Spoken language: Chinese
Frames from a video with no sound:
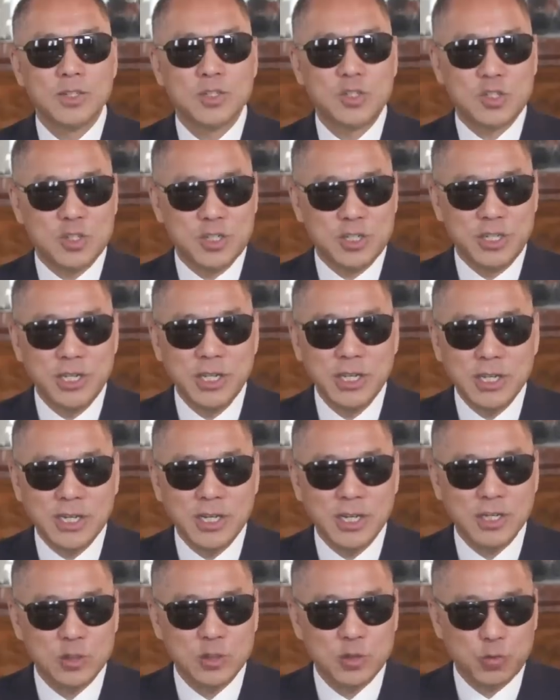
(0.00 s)
是一
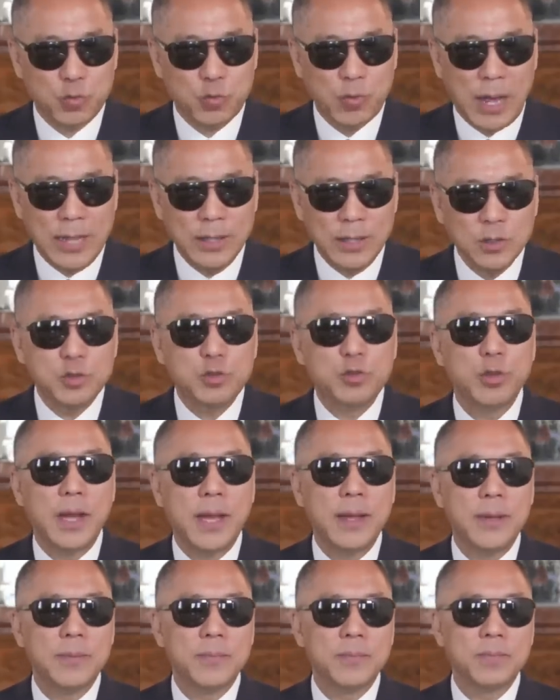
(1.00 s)
个完
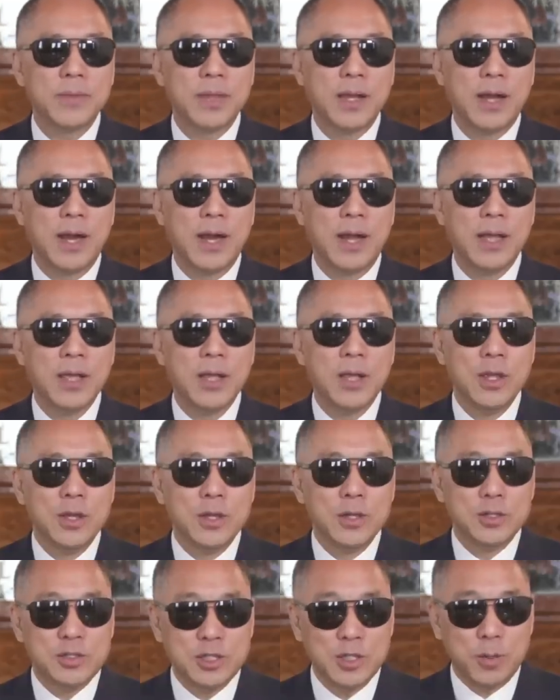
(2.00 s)
全啊
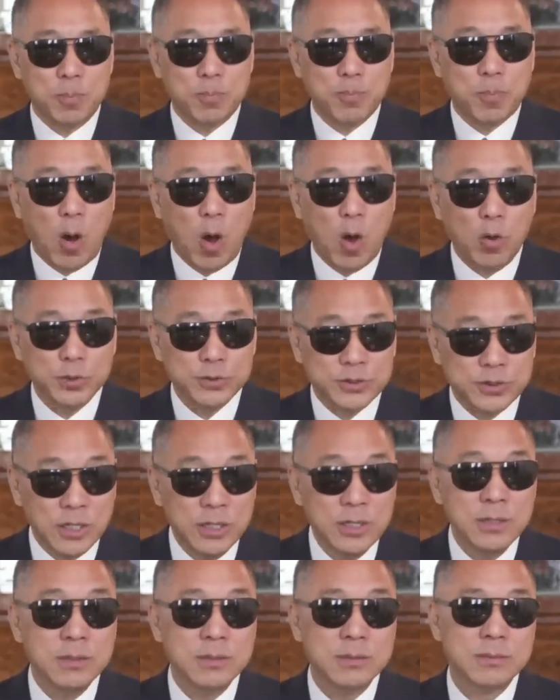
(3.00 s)
是保
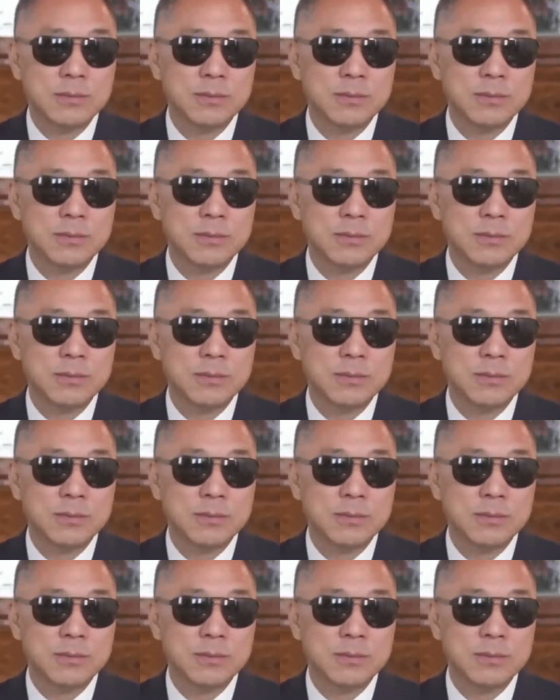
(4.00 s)
增